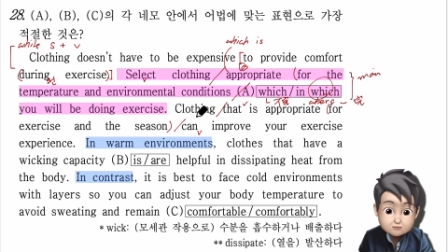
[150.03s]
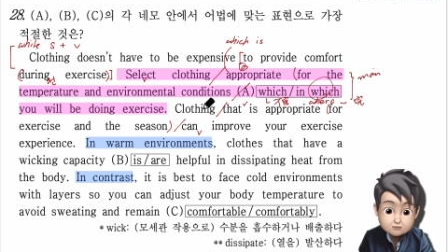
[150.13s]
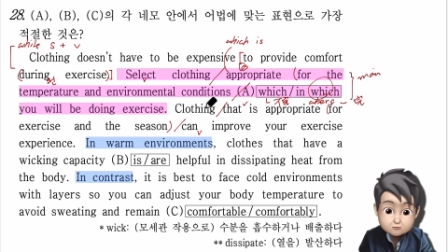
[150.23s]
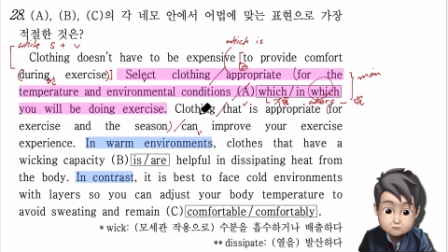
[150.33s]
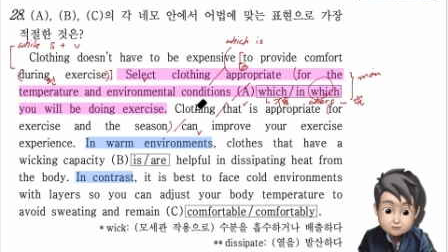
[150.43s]

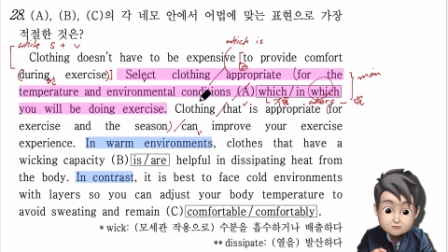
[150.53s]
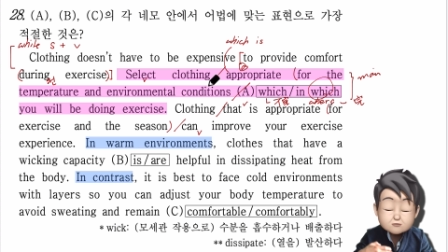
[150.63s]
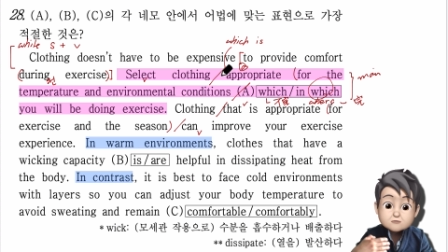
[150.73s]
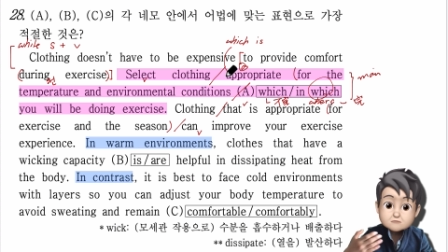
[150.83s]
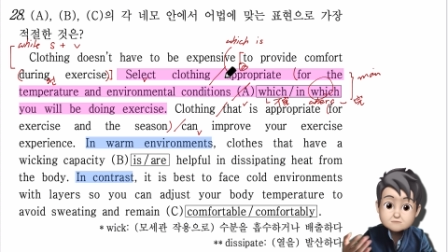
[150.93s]
아까 위에서
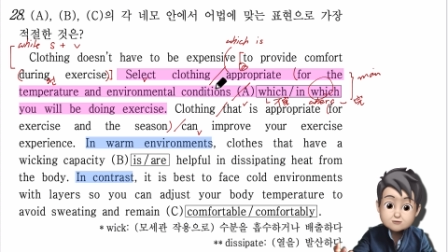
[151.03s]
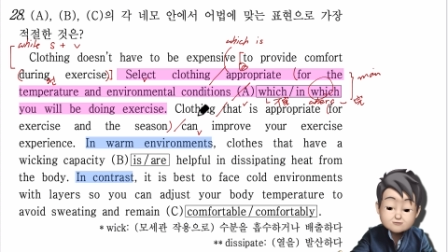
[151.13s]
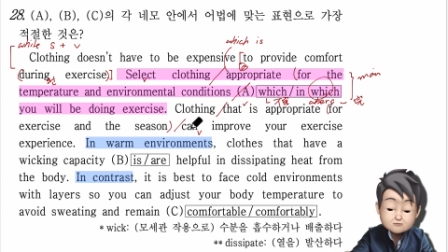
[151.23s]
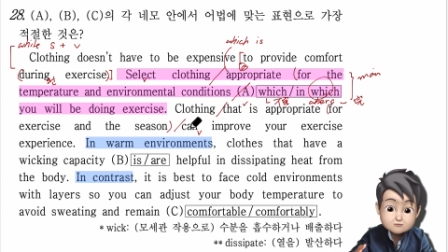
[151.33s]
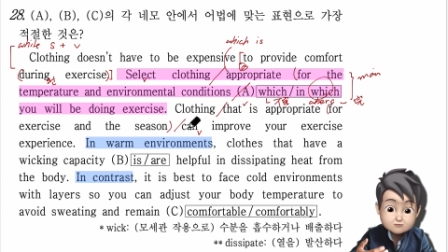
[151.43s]
언급한
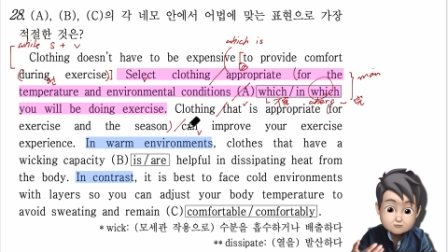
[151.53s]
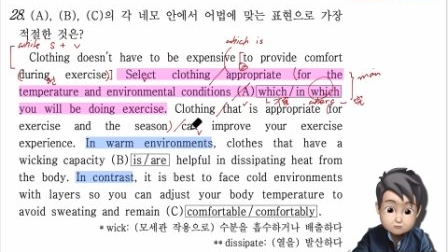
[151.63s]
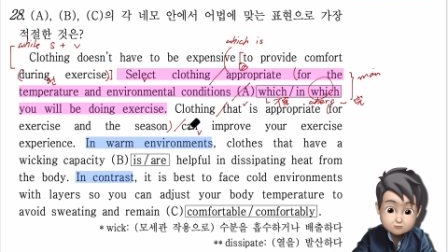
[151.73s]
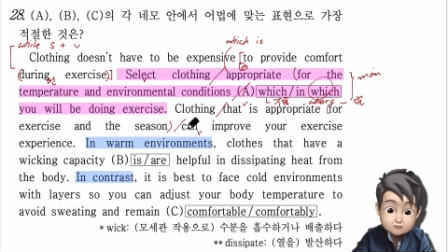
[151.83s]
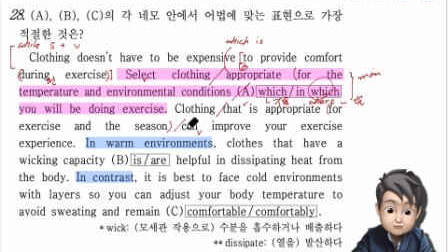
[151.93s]
그러한
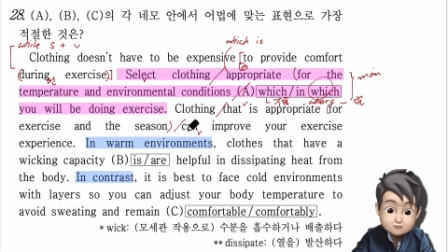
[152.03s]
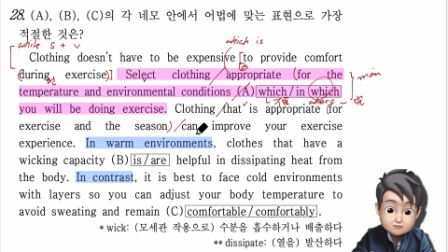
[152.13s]
옷은